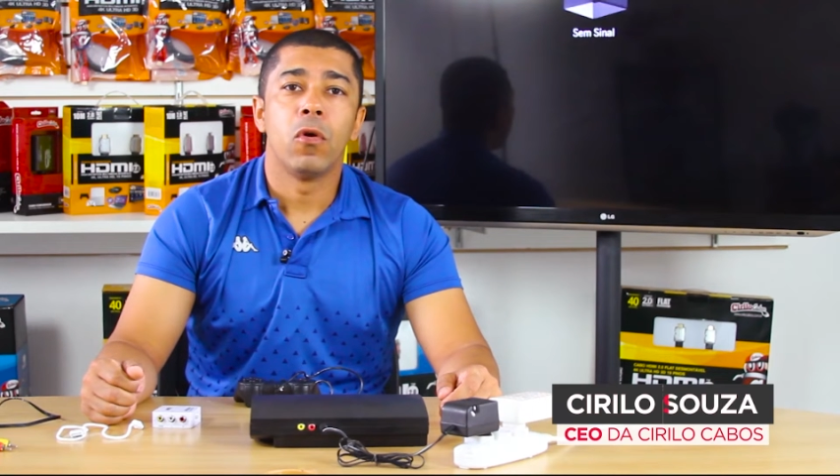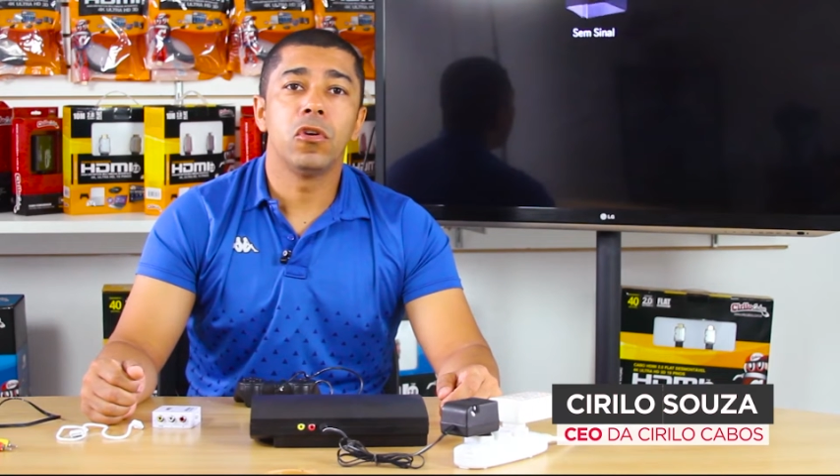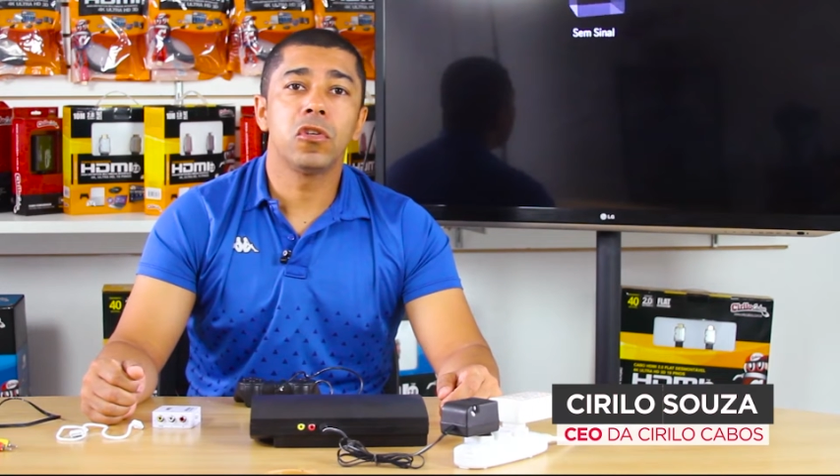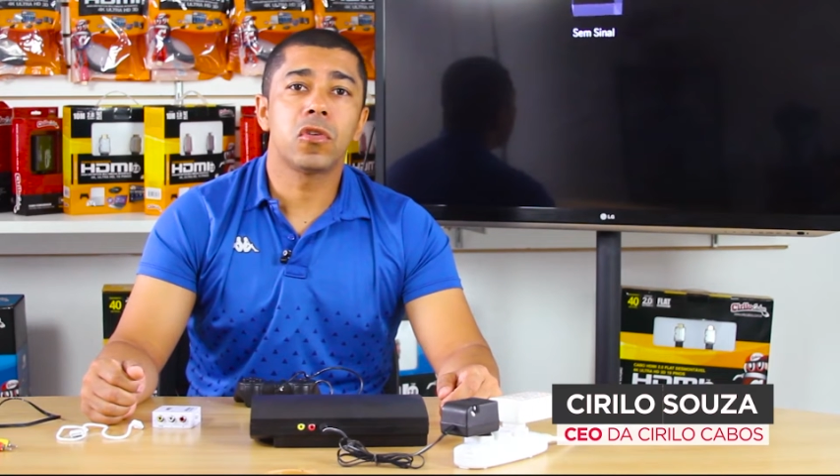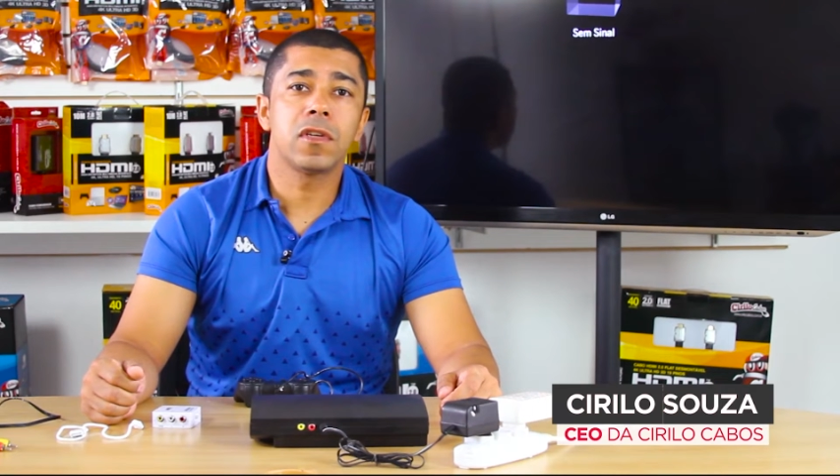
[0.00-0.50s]

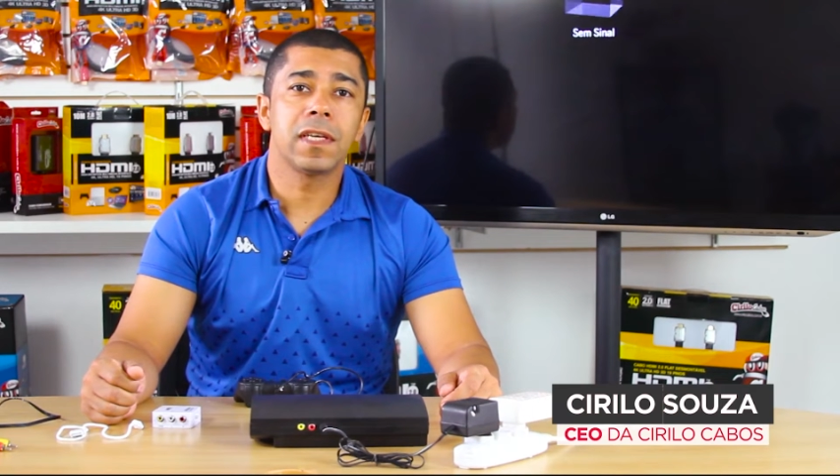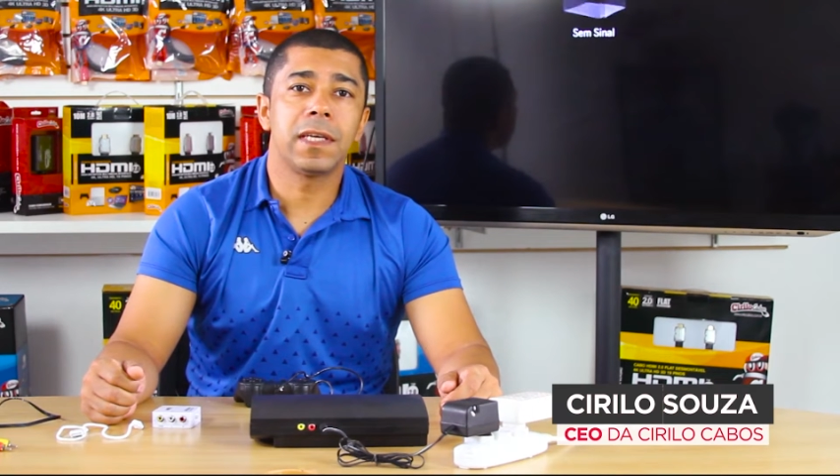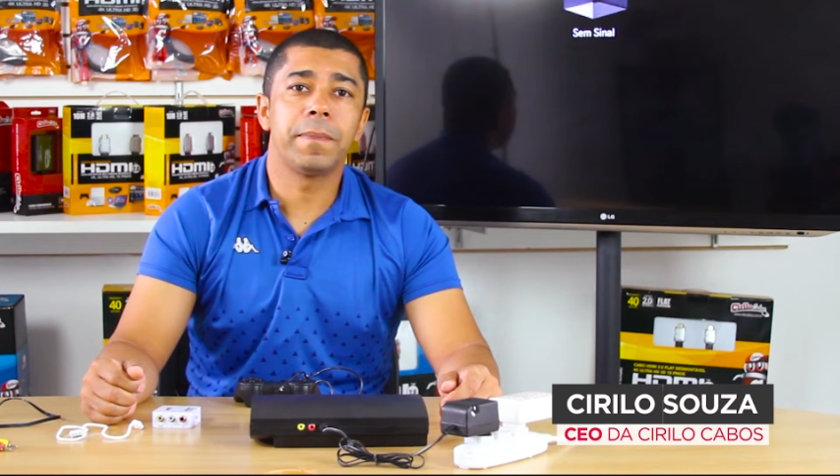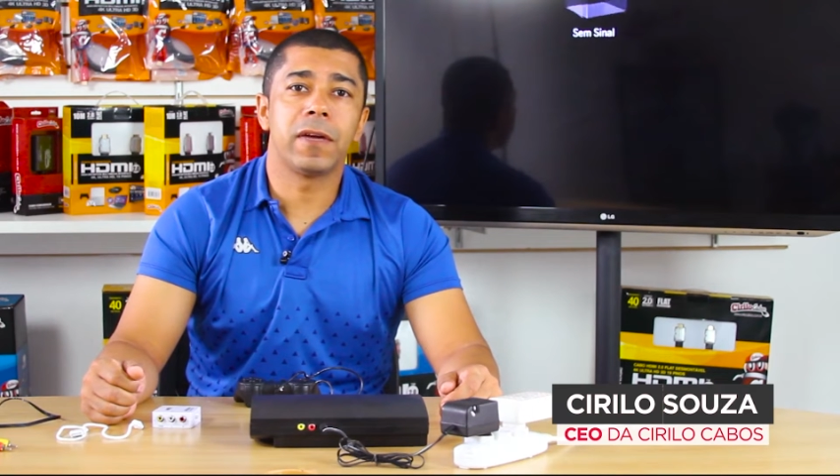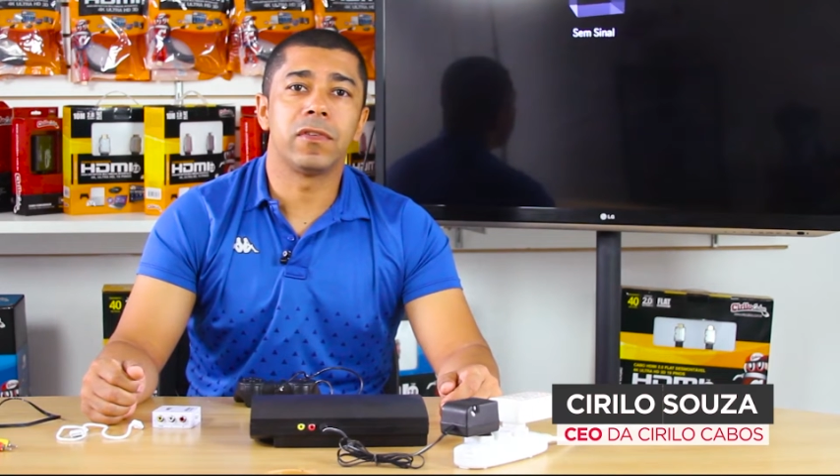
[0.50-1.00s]
Hoje eu trouxe
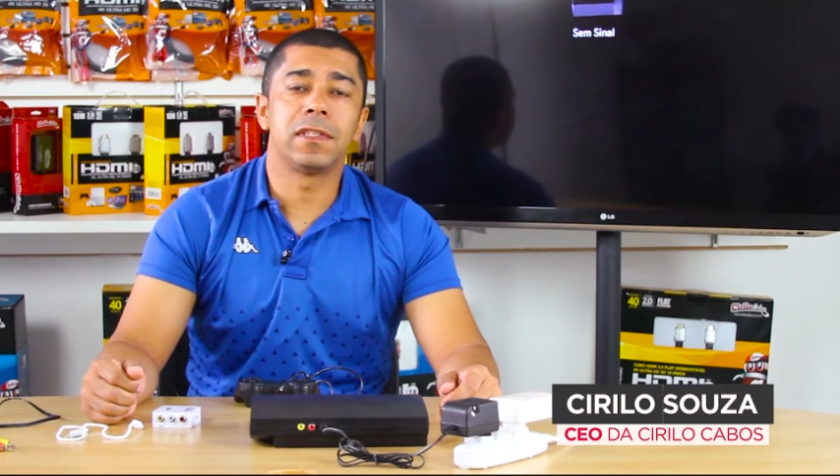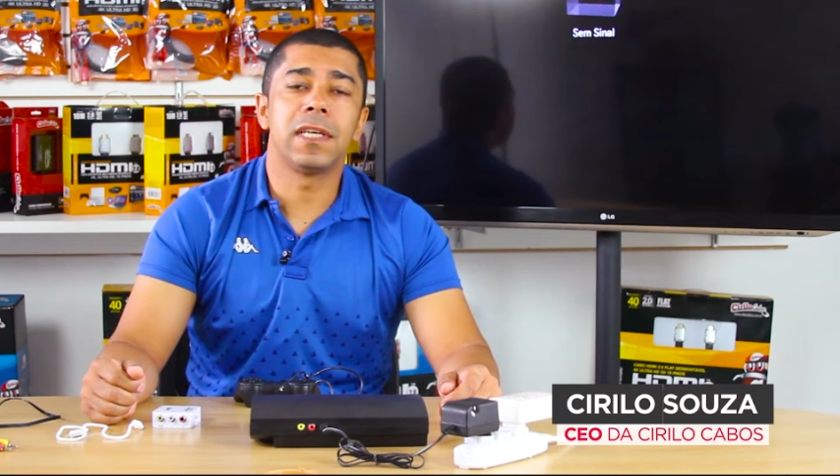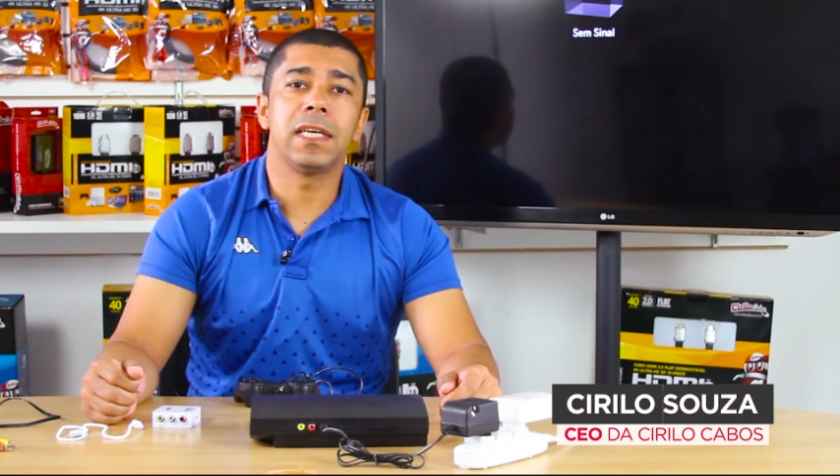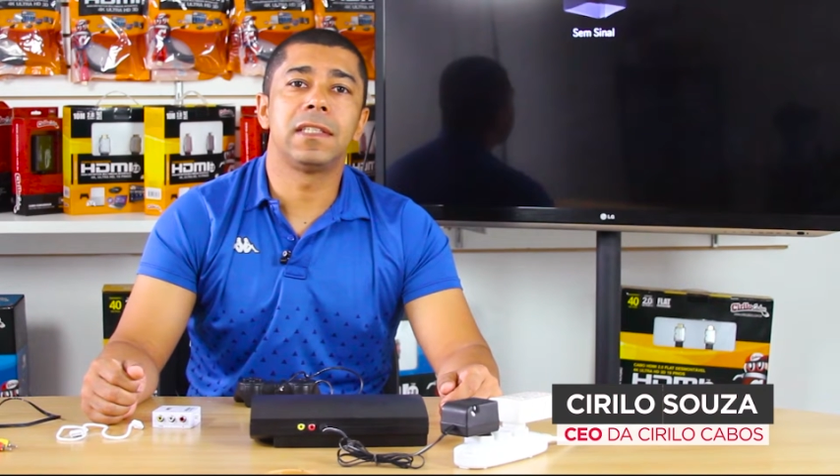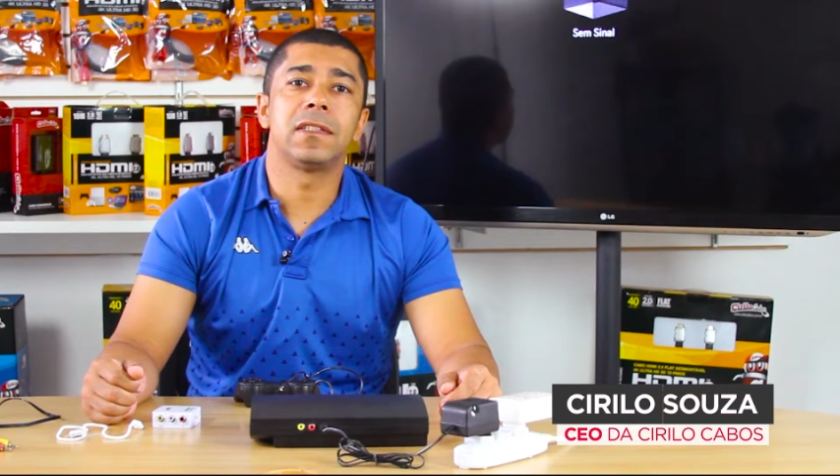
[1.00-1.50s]
aqui para
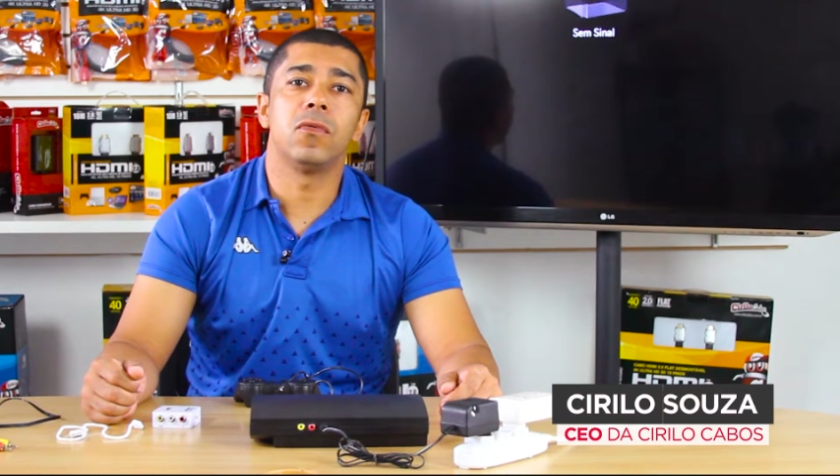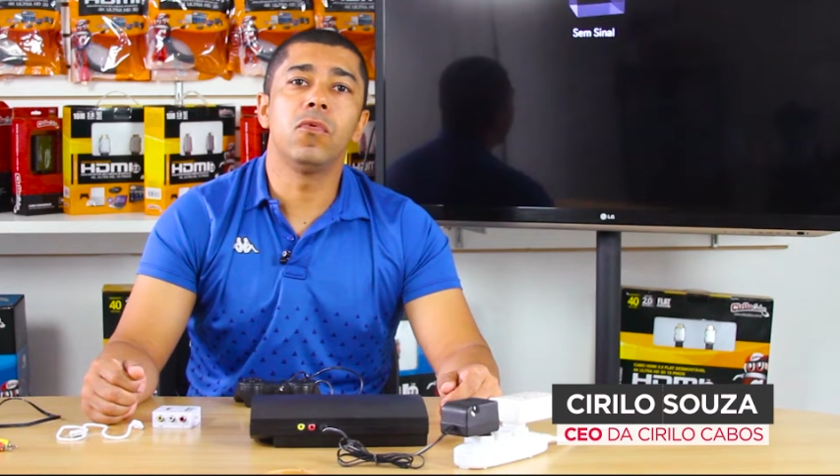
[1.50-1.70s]
vocês